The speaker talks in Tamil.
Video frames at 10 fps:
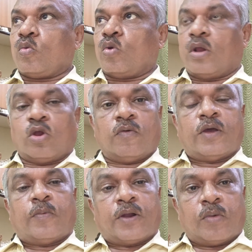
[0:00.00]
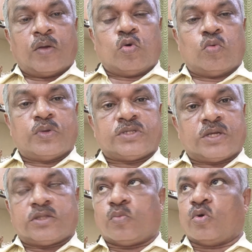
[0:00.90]
உடலுறவே பண்ண முடியல உறுப்பு
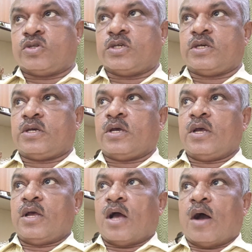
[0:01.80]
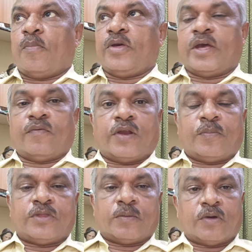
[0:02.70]
சிரித்து போச்சு அப்படியே
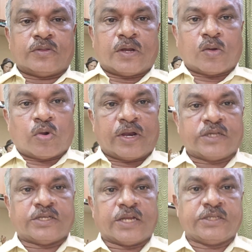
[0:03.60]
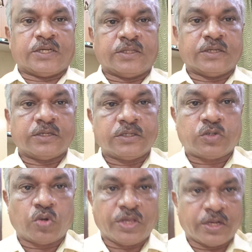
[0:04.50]
விரைப்புத்தன்மை வந்தார உடனே சரிஞ்சிருது
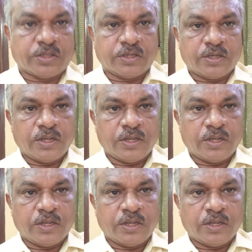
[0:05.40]
சுருங்கிருது